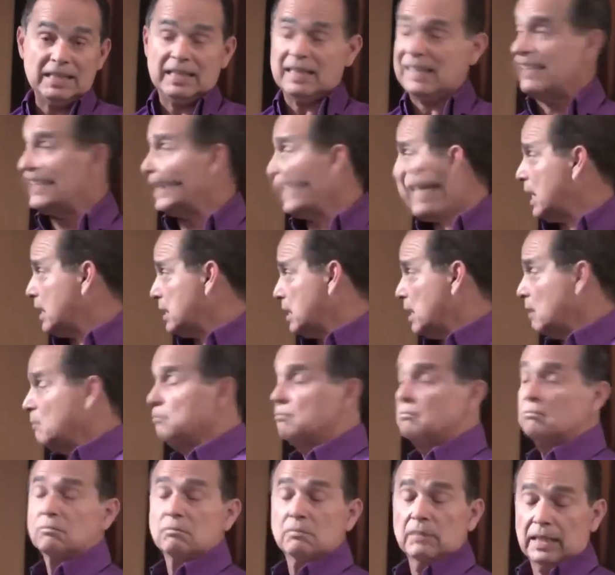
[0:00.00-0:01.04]
gegessen,
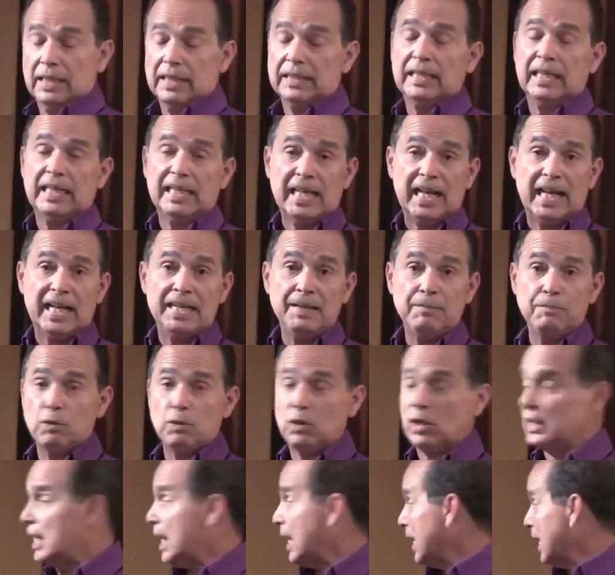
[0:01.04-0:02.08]
das du dort
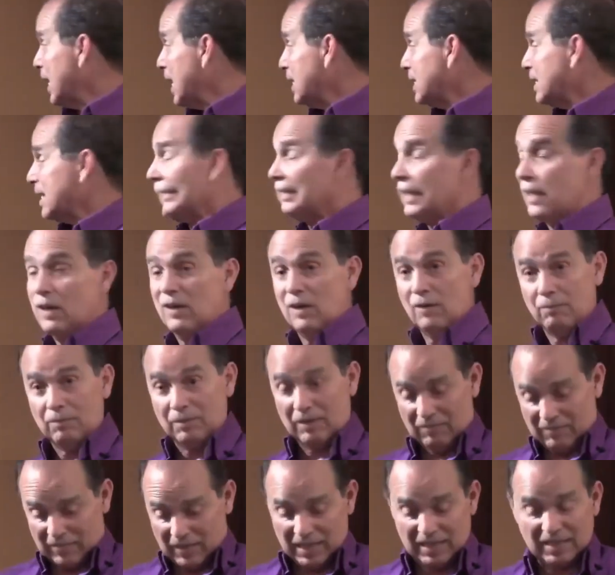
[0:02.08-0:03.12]
hattest, denn
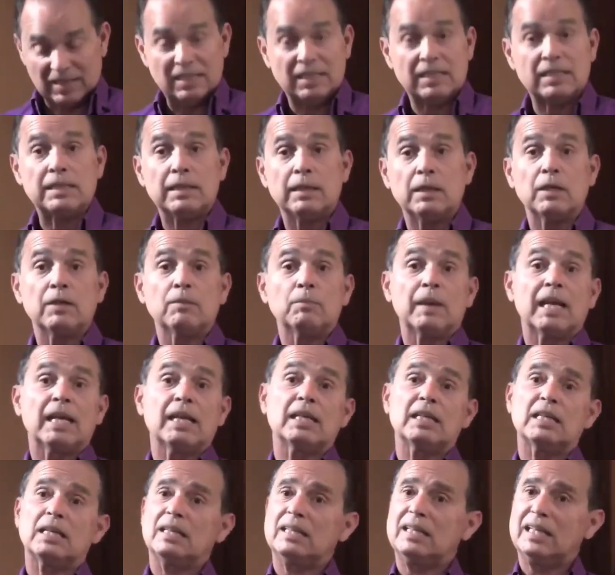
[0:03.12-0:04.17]
Körperfett ist
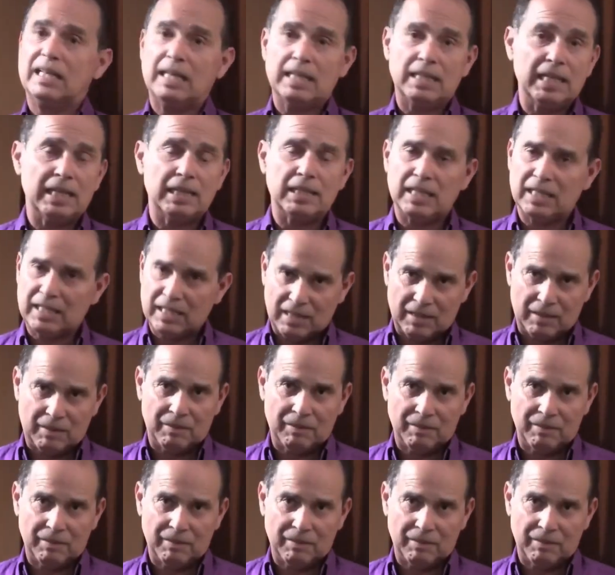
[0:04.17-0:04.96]
gespeicherte Energie.